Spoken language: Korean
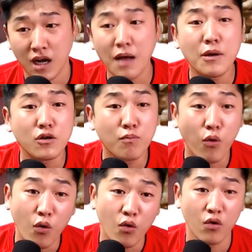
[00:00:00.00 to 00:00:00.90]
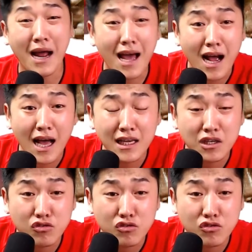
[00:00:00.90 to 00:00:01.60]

카메룬 뭐 파라가이